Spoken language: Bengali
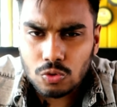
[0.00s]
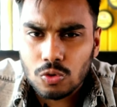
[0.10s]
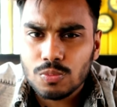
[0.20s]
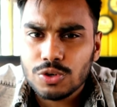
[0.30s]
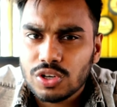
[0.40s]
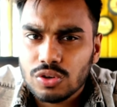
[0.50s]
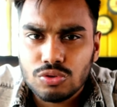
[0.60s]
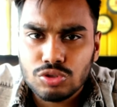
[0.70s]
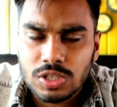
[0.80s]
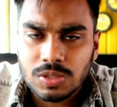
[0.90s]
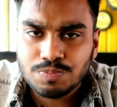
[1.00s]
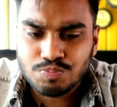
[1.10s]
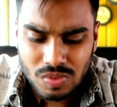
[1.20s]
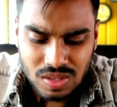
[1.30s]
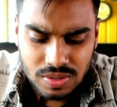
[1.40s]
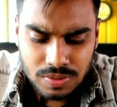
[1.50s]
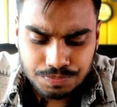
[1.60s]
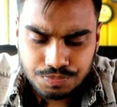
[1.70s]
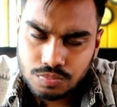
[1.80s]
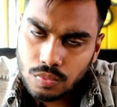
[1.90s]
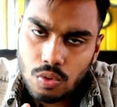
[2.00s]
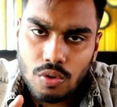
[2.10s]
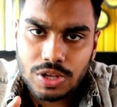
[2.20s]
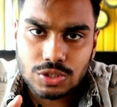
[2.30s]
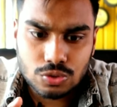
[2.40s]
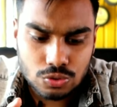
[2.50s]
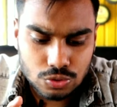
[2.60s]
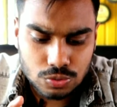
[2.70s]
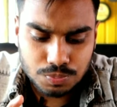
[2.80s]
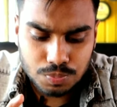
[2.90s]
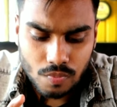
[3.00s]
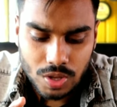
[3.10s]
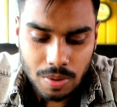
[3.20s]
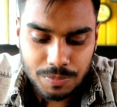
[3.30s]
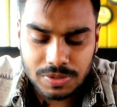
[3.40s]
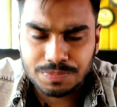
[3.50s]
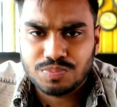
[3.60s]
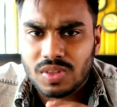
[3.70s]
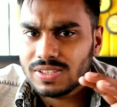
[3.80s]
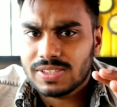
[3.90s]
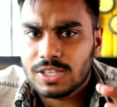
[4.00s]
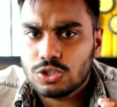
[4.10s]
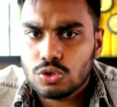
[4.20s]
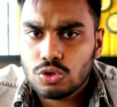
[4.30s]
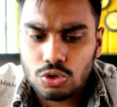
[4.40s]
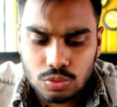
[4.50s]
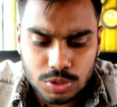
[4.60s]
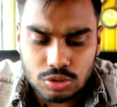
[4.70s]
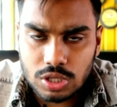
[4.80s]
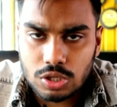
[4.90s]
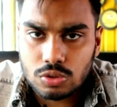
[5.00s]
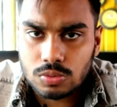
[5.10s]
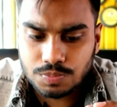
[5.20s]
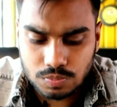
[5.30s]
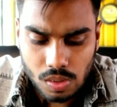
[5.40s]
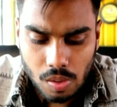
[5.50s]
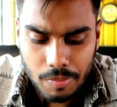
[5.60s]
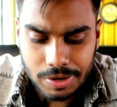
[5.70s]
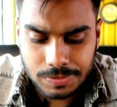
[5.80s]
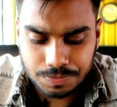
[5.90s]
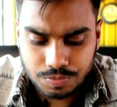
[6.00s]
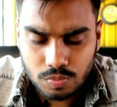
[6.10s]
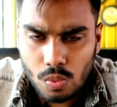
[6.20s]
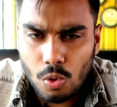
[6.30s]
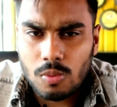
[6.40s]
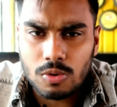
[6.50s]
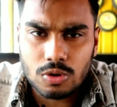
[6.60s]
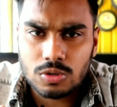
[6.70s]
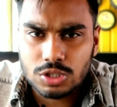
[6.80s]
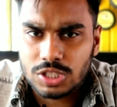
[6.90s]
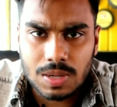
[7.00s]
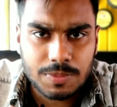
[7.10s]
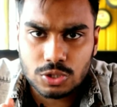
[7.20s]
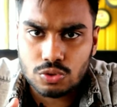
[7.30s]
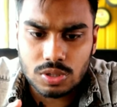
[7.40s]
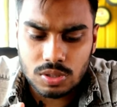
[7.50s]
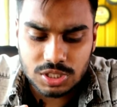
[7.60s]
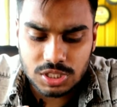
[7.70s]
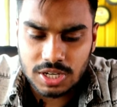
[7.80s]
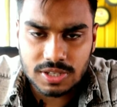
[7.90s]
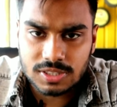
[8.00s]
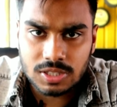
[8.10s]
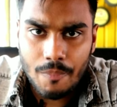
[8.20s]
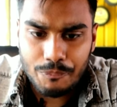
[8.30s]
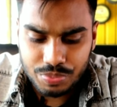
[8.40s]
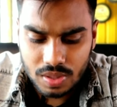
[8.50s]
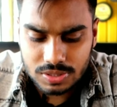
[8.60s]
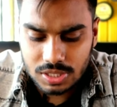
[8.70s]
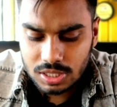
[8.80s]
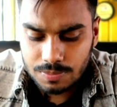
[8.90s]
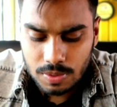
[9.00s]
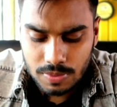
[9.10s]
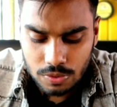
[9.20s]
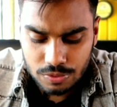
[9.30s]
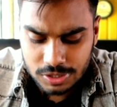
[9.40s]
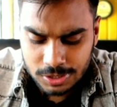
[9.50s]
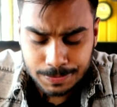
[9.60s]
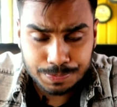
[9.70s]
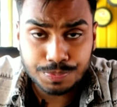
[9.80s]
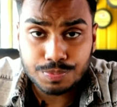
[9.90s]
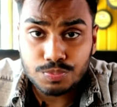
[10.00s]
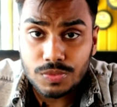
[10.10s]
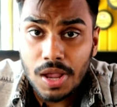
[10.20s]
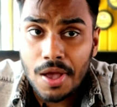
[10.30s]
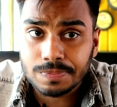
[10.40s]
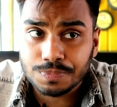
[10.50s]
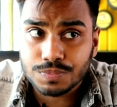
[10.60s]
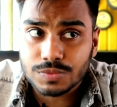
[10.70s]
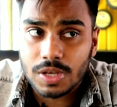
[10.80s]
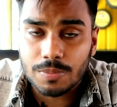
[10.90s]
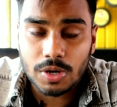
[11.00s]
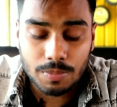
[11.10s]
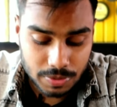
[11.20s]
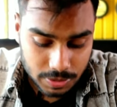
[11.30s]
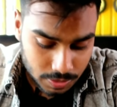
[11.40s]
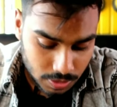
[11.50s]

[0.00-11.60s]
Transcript: নব্বই টাকা অনুযায়ী অনেক জোস আপনার সাইজ ছোটো হলেও ভিতরে কিন্তু মানে ওভারঅল চার পাঁচ টুকরার চিকেন আছে সাথে আপনার মেয়নিস তারপর আপনার